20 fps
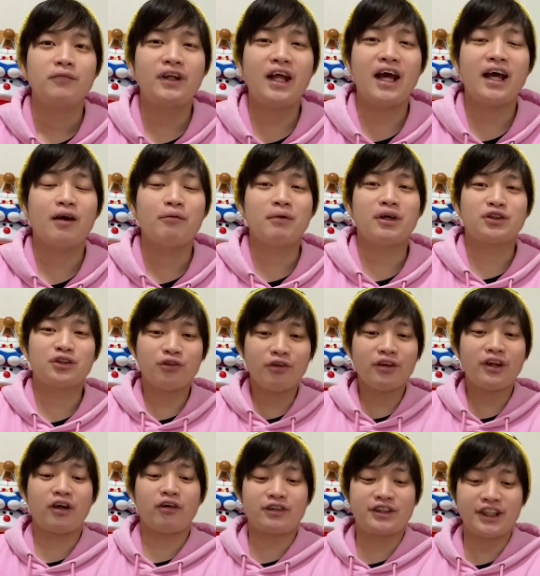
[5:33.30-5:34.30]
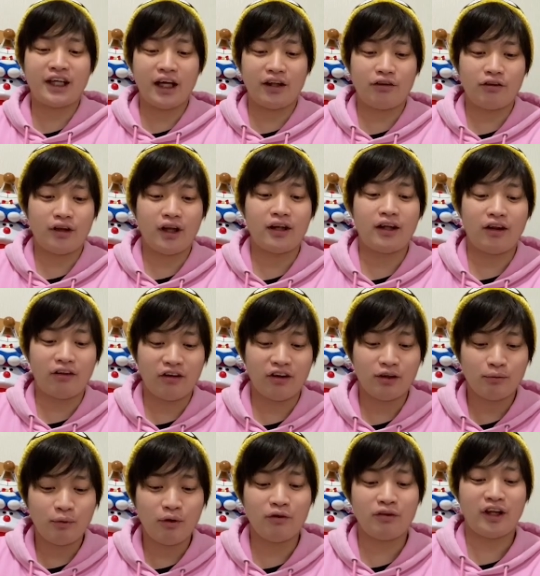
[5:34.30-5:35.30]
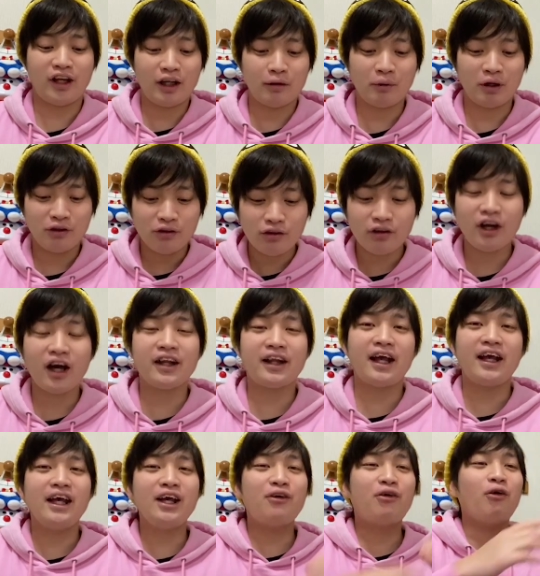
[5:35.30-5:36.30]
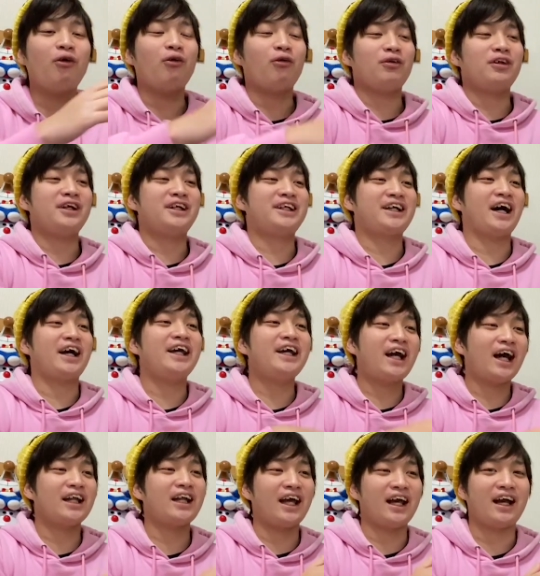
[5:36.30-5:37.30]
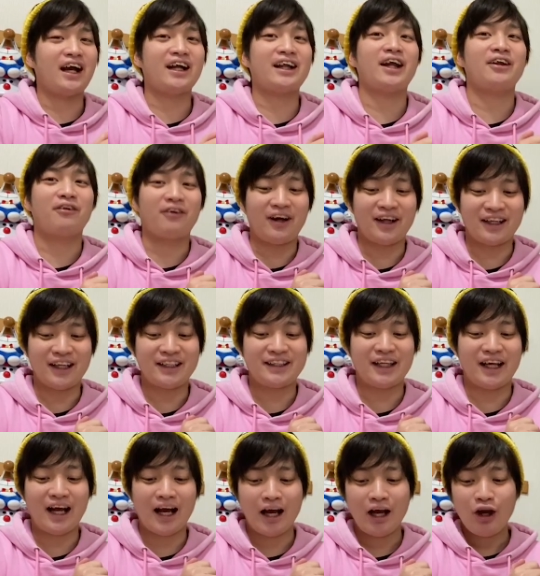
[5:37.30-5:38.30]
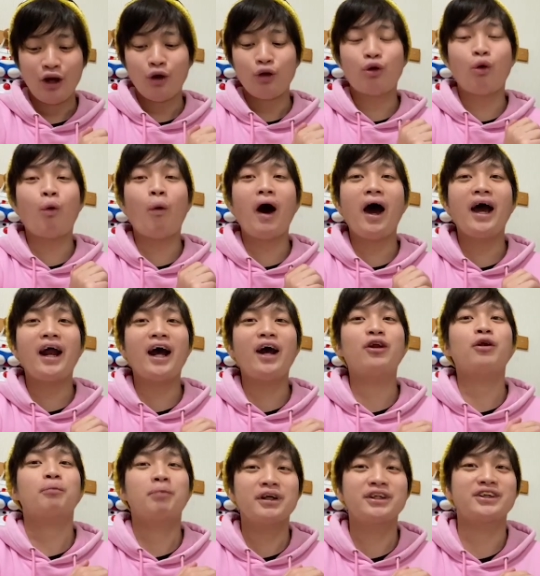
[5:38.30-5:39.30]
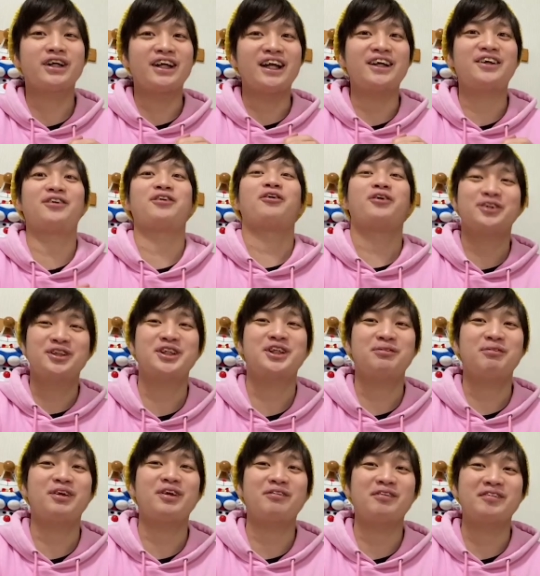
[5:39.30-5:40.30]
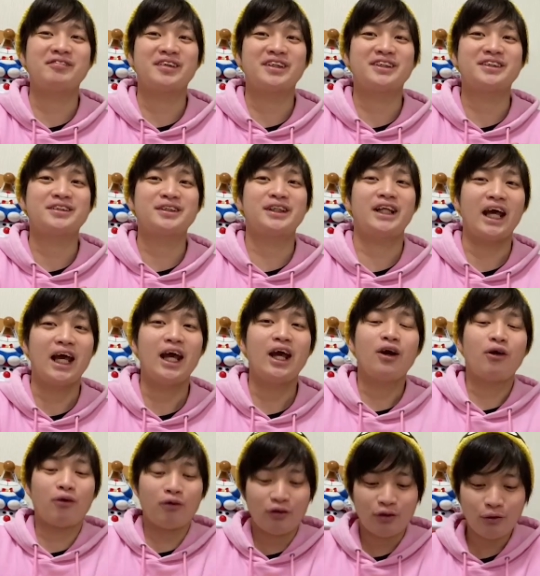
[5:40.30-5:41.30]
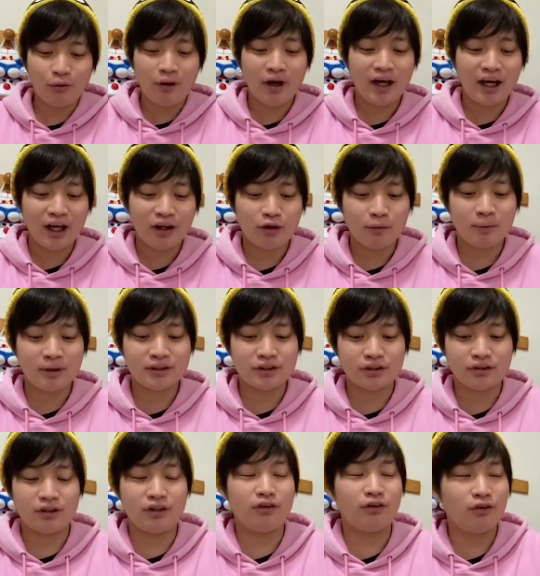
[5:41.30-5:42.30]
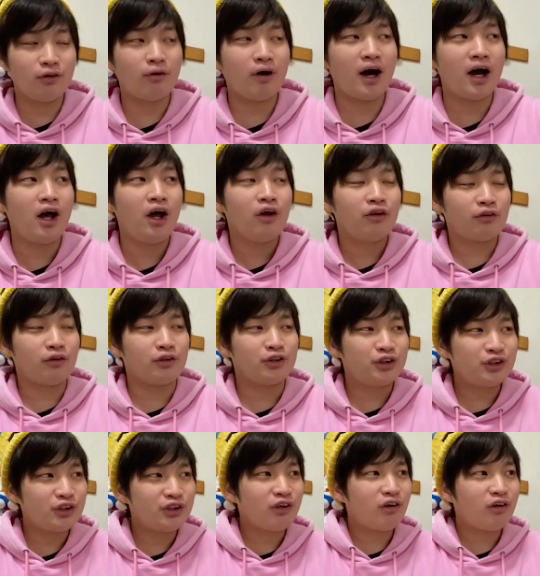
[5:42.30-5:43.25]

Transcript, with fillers: で、まあ、その他のチケットなんですけども、例えば夕方以降にしか行かない方とかでしたら、トワイライトパスがね、ちょっとおすすめと思います。で、このトワイライトパスっていうのは、その15